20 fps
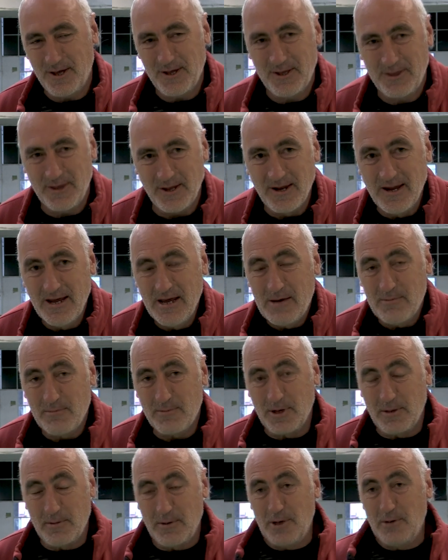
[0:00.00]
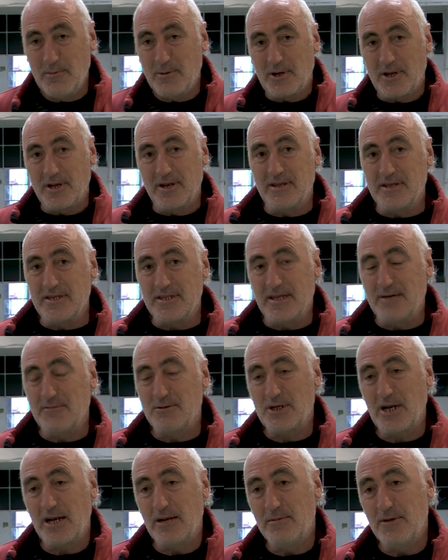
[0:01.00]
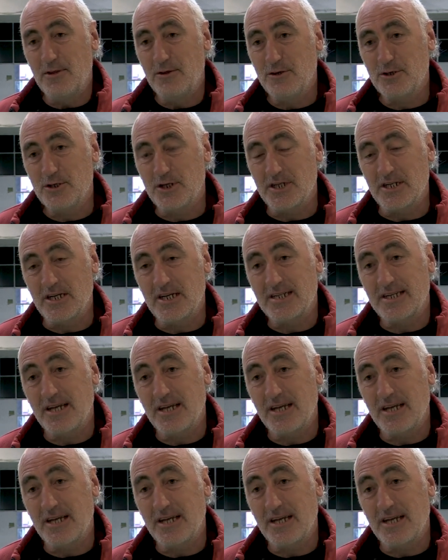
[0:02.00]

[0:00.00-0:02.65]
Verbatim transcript: es decir, primero porque necesitamos alimentos que sean